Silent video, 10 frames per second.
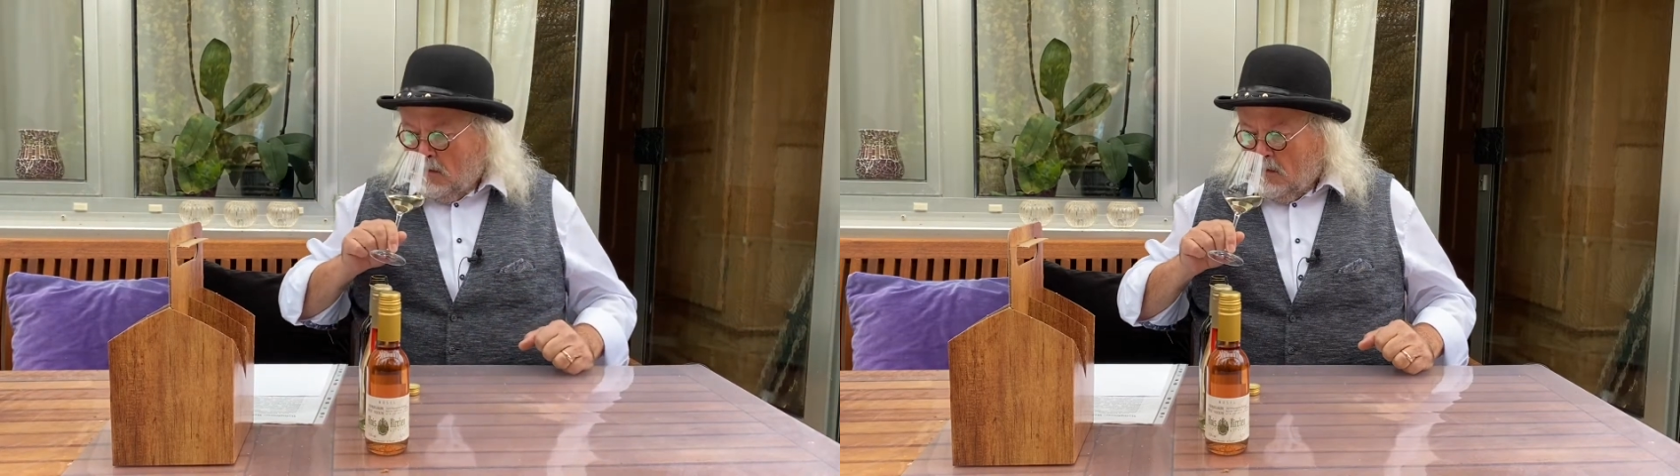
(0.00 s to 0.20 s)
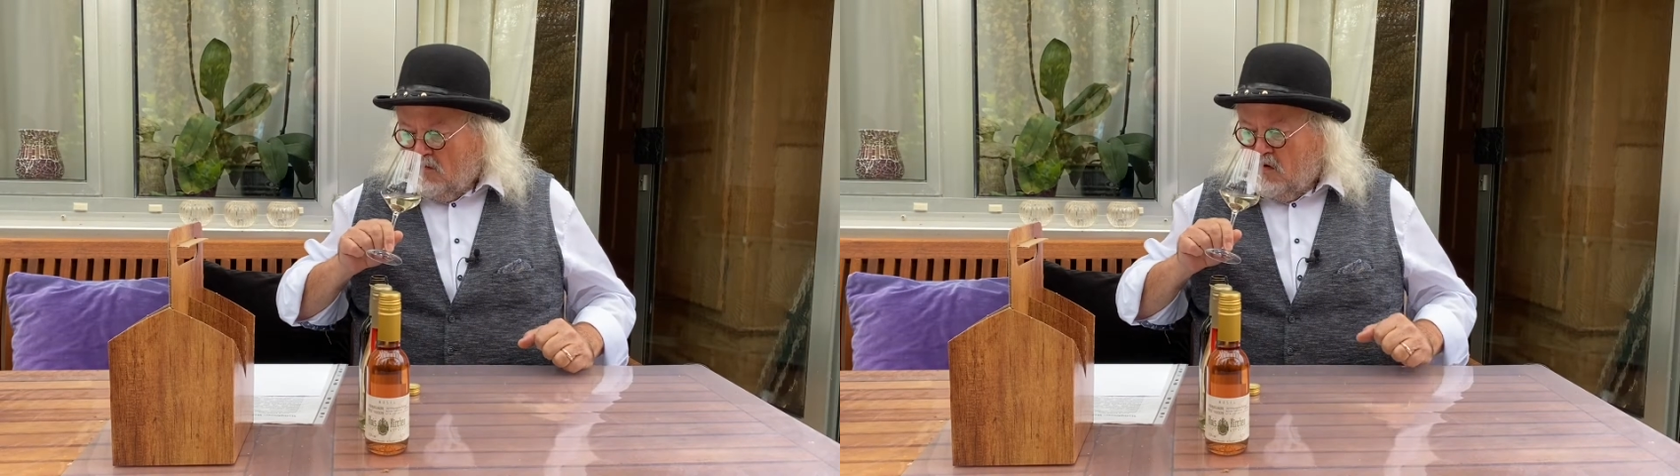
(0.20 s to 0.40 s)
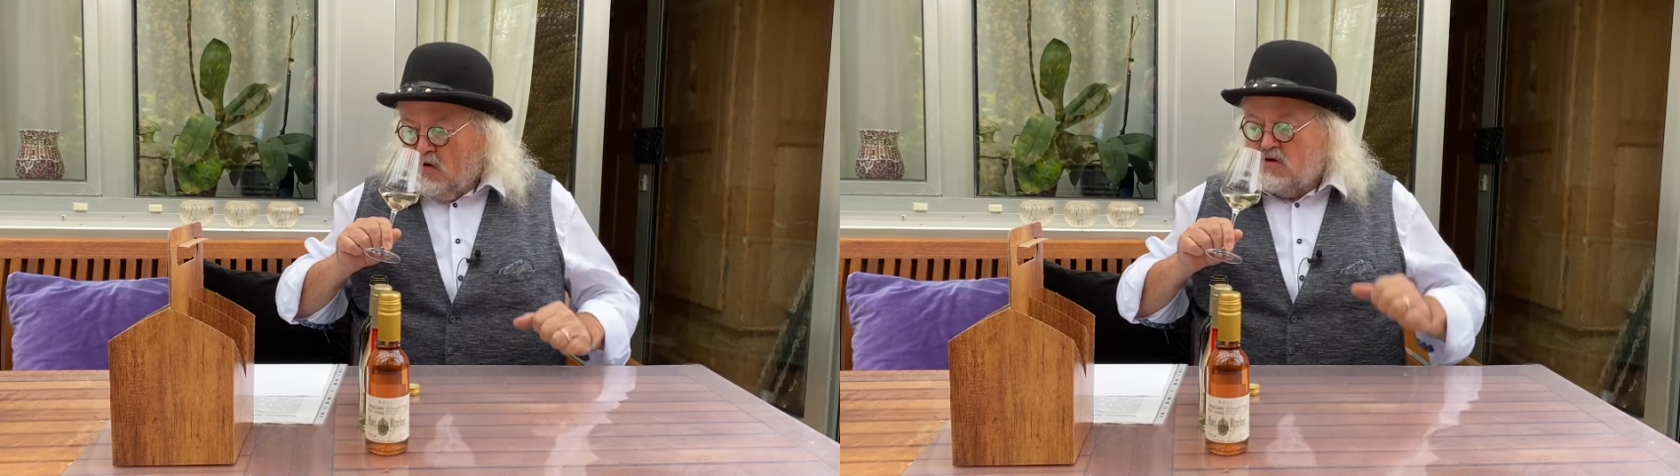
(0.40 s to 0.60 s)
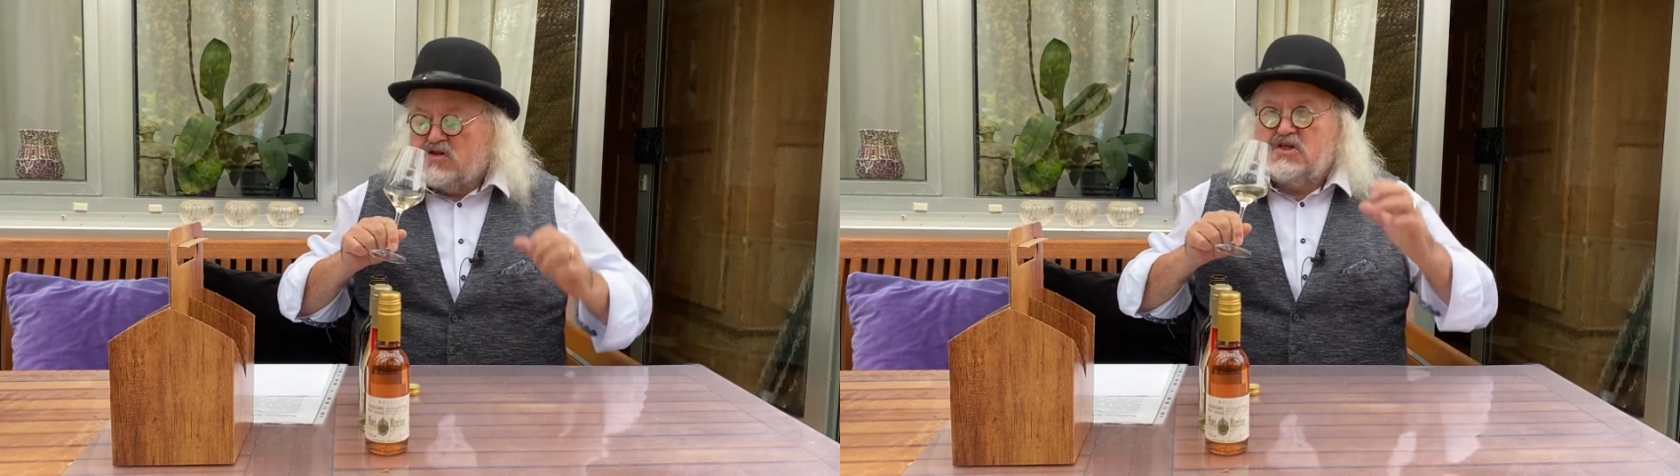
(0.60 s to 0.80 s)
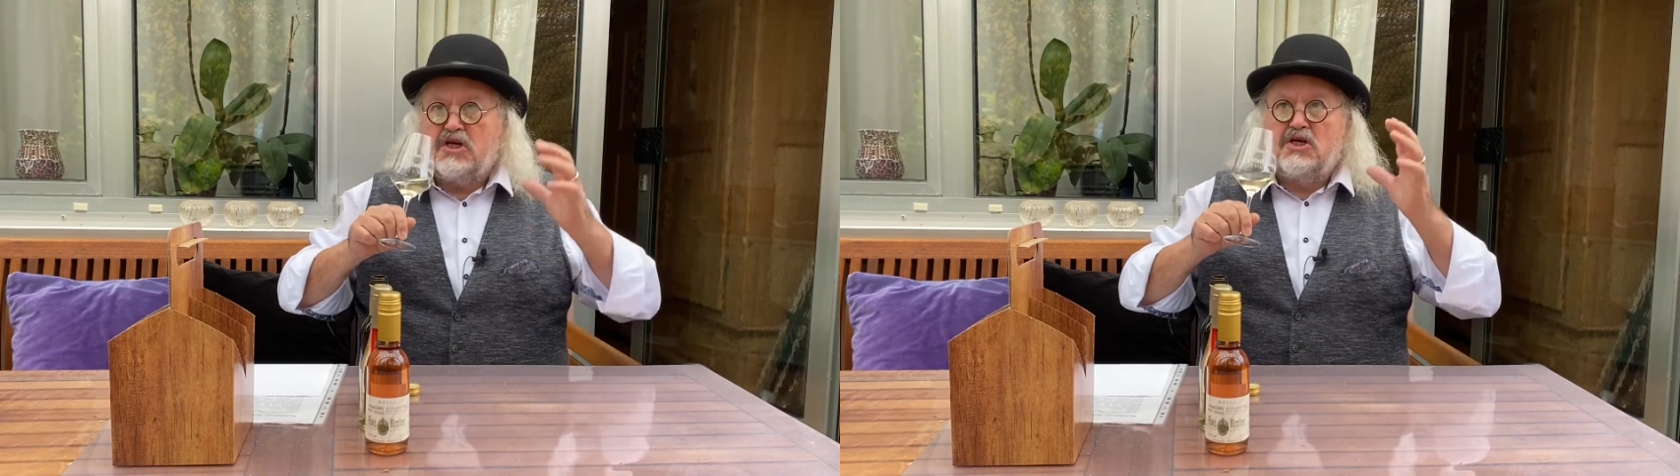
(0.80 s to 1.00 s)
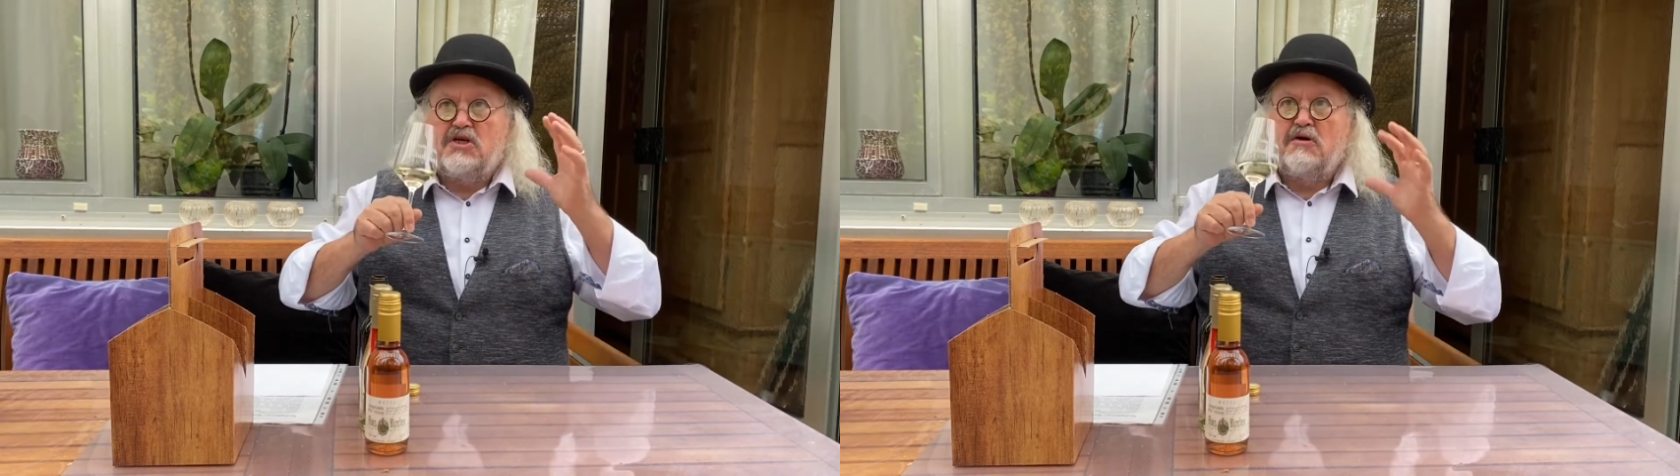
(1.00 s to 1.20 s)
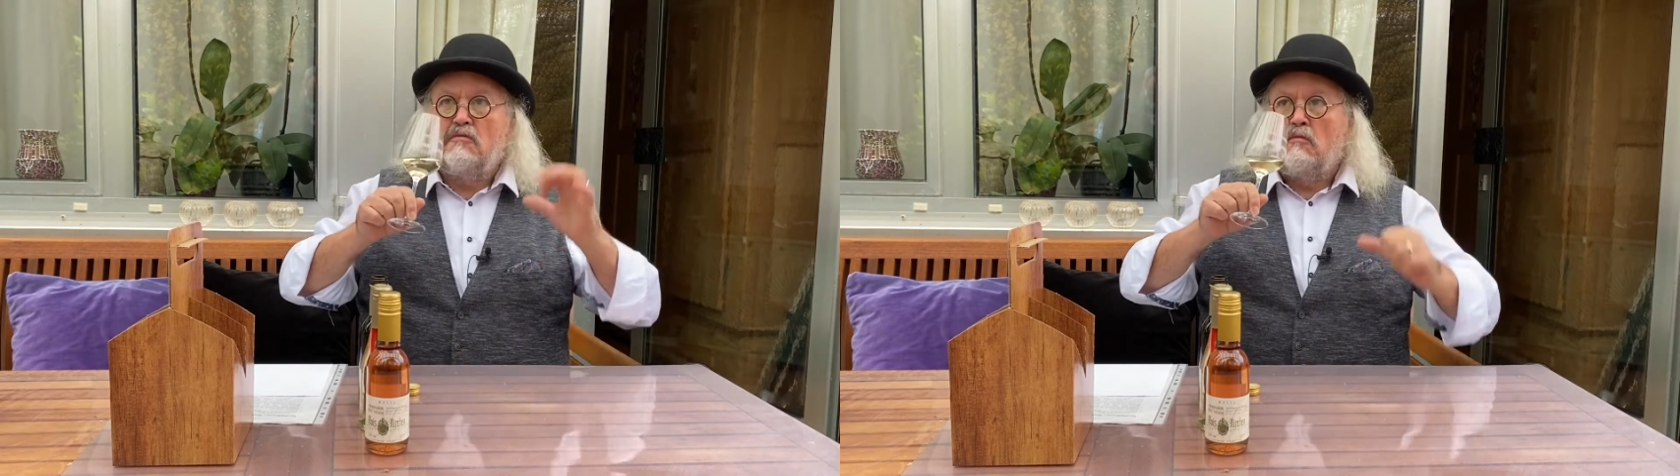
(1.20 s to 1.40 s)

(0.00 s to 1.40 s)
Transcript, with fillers: Würzig.